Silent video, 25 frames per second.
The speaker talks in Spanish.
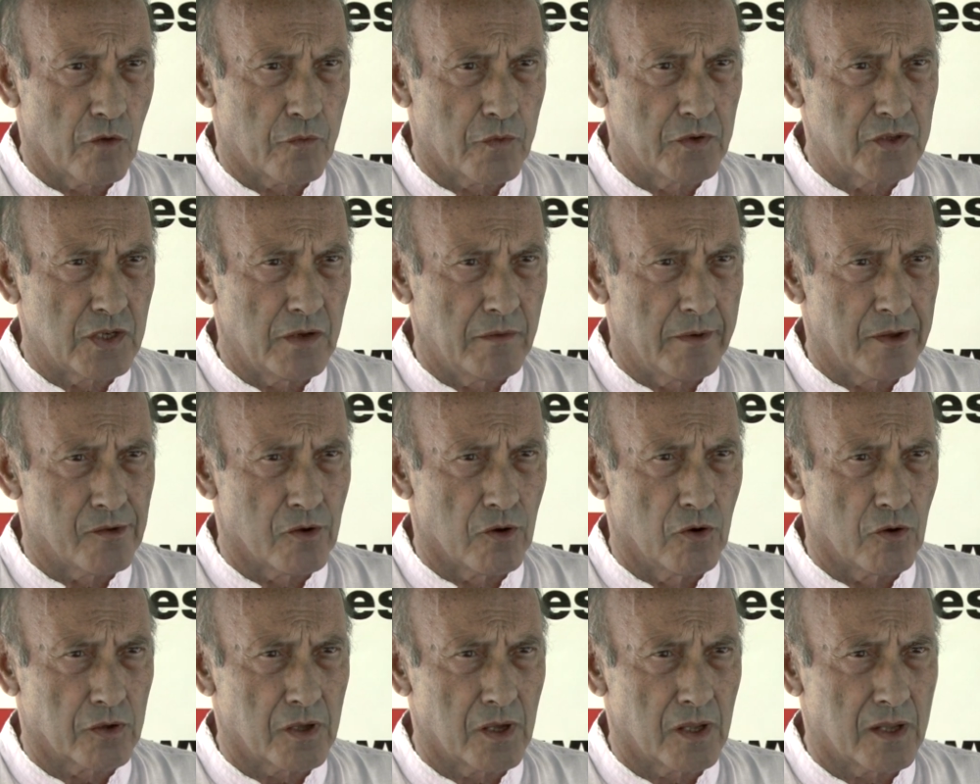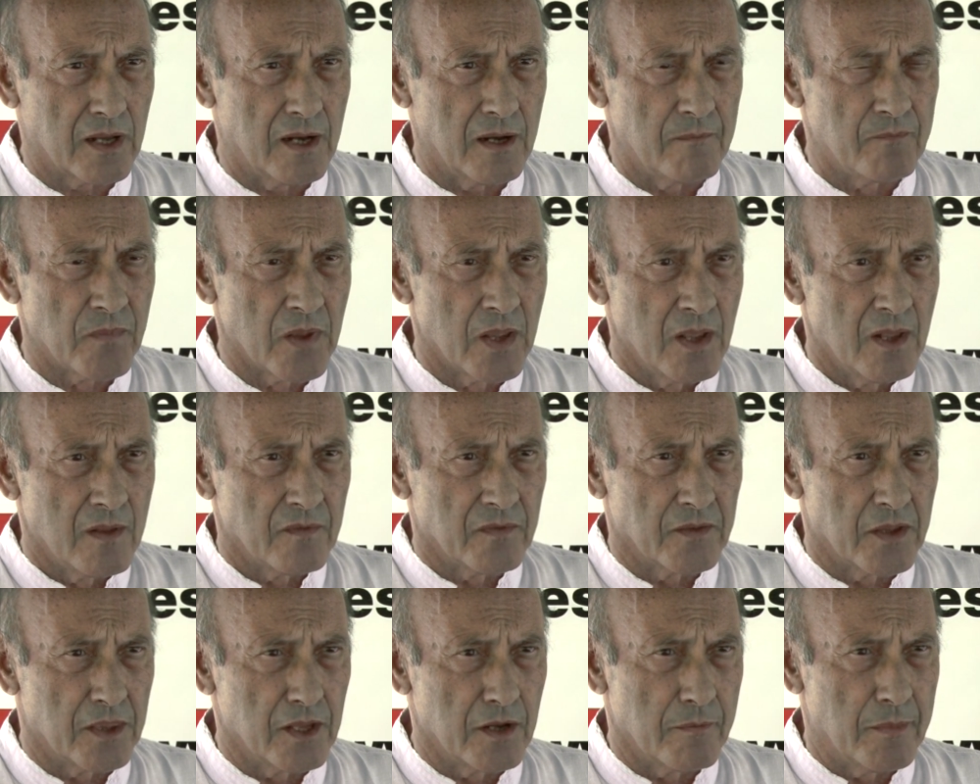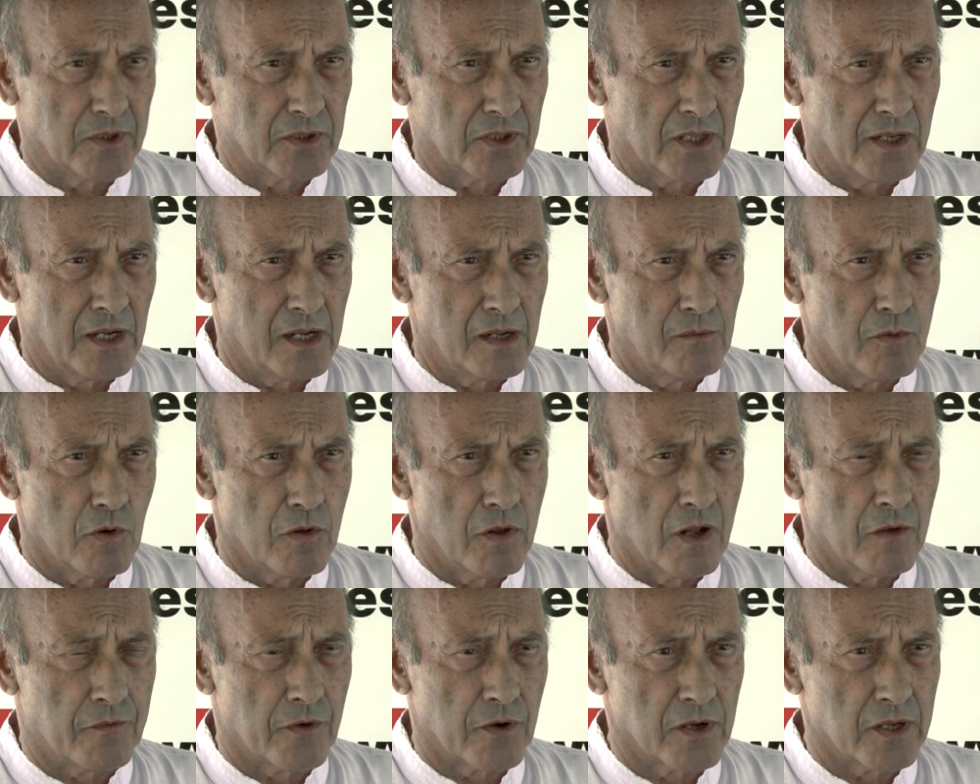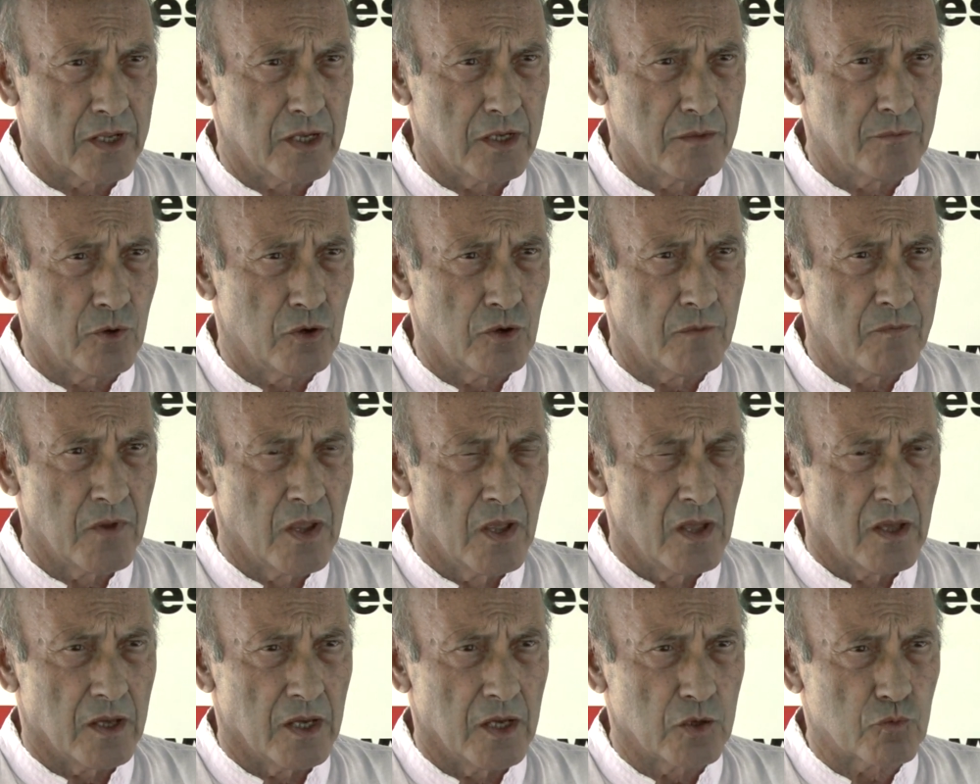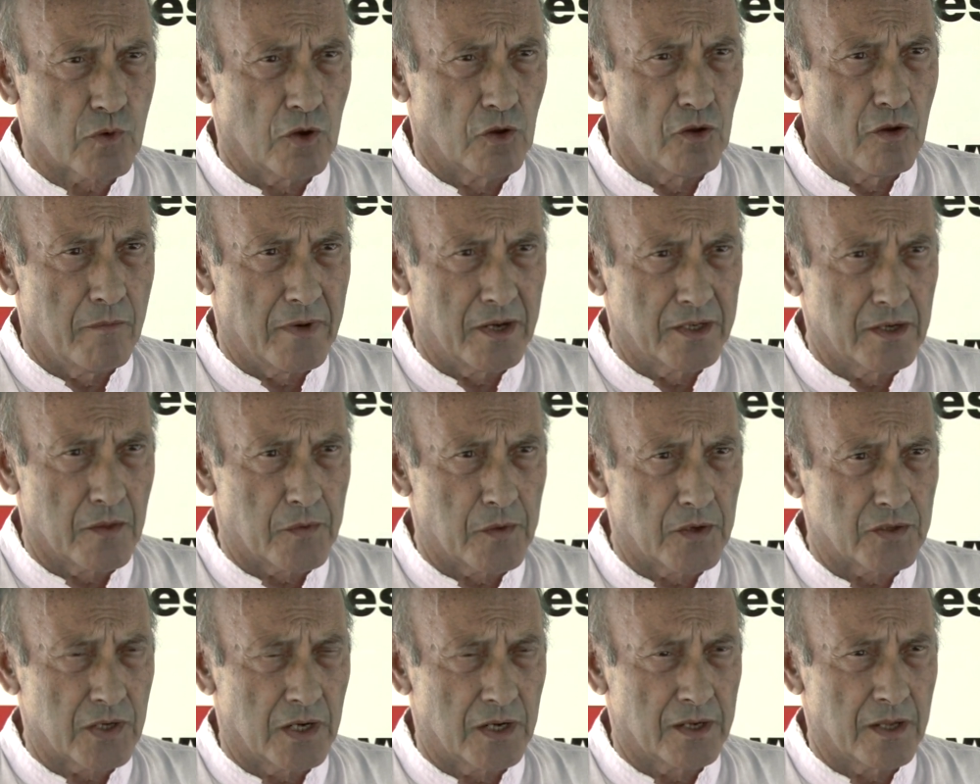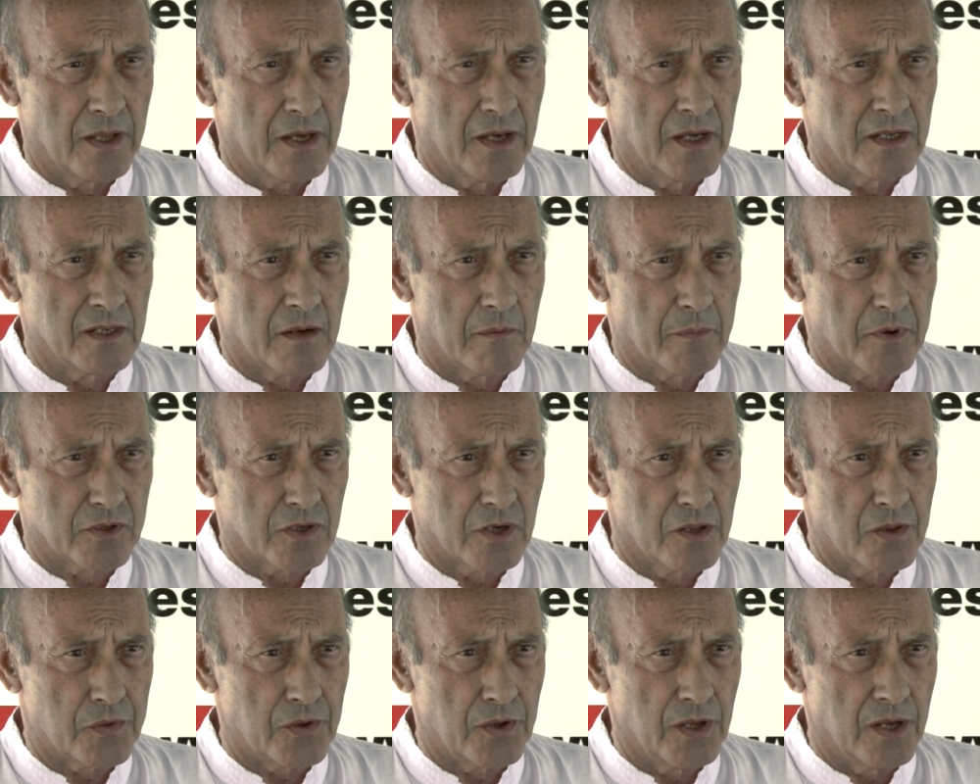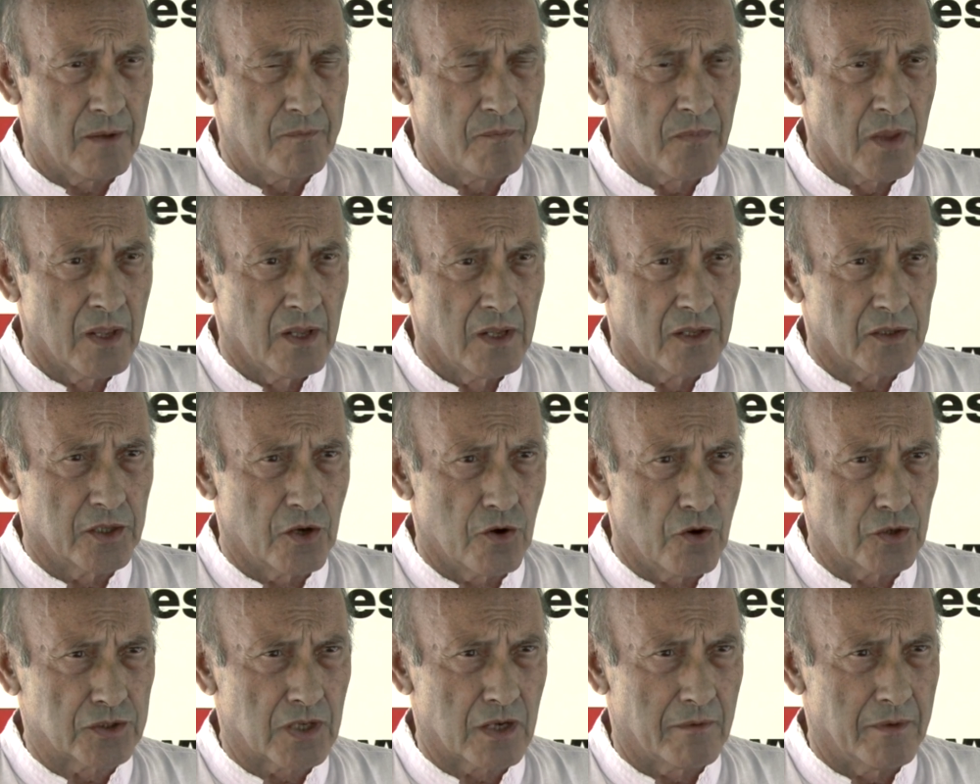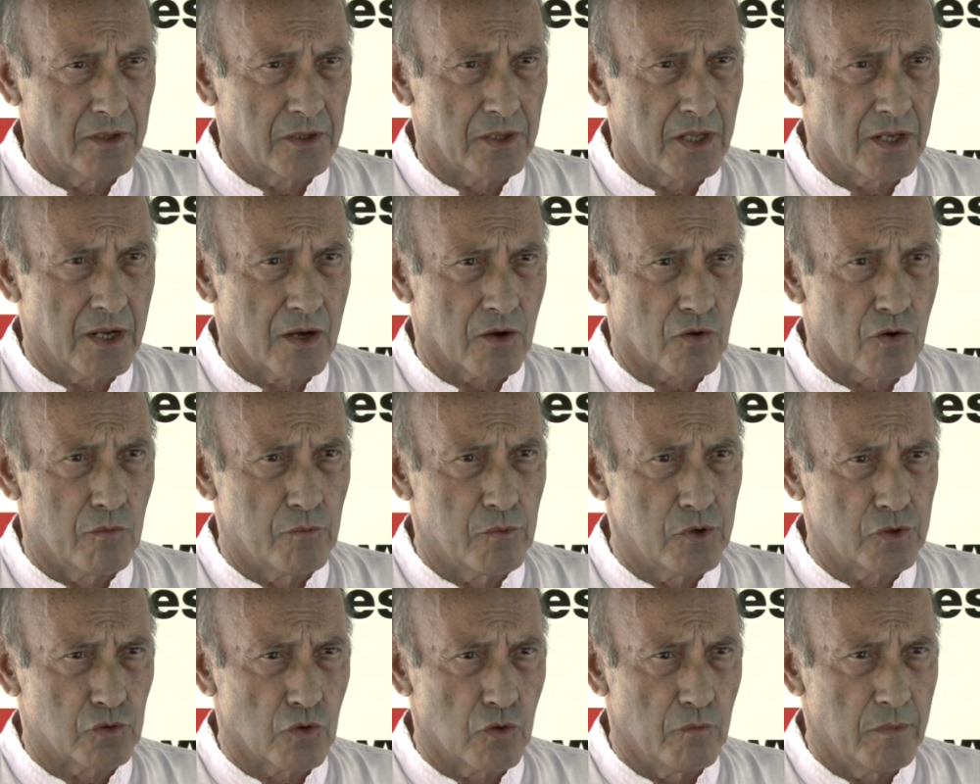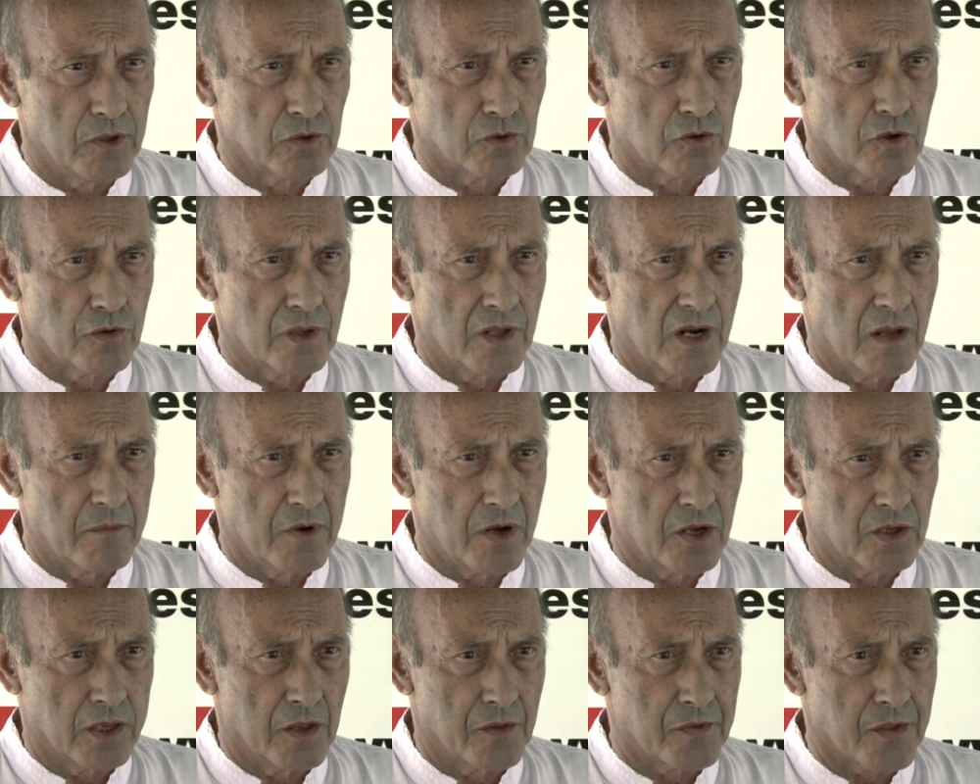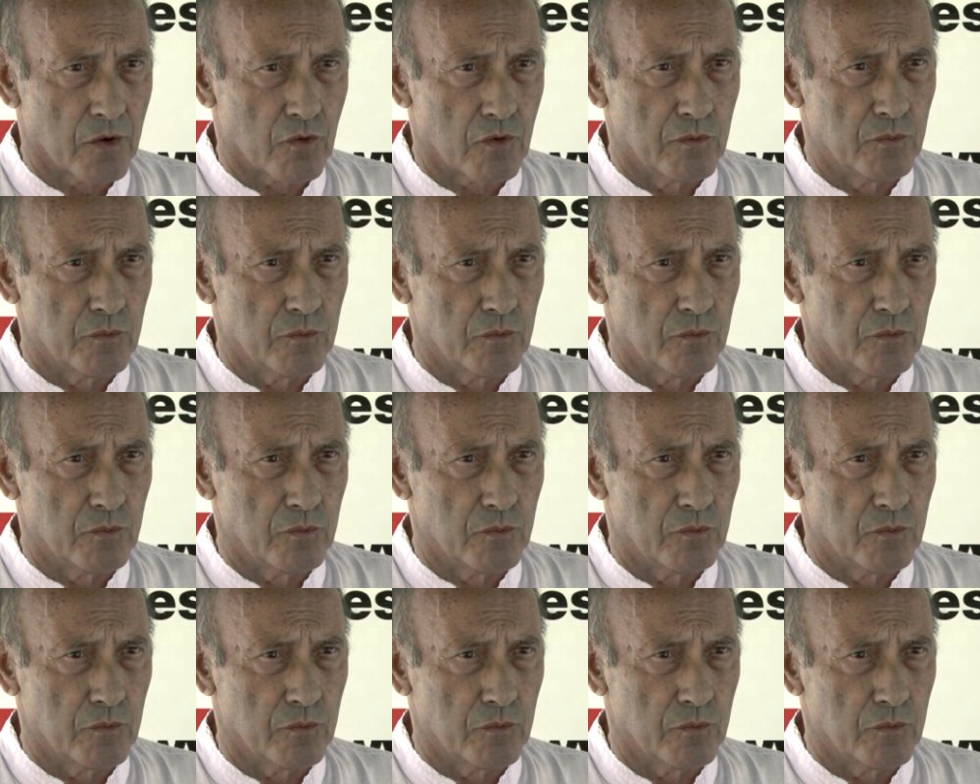la ofensiva ideológica de desmantelar y volver al franquismo, es cuando más necesaria es la presencia de nuestra bandera como instrumento de la militancia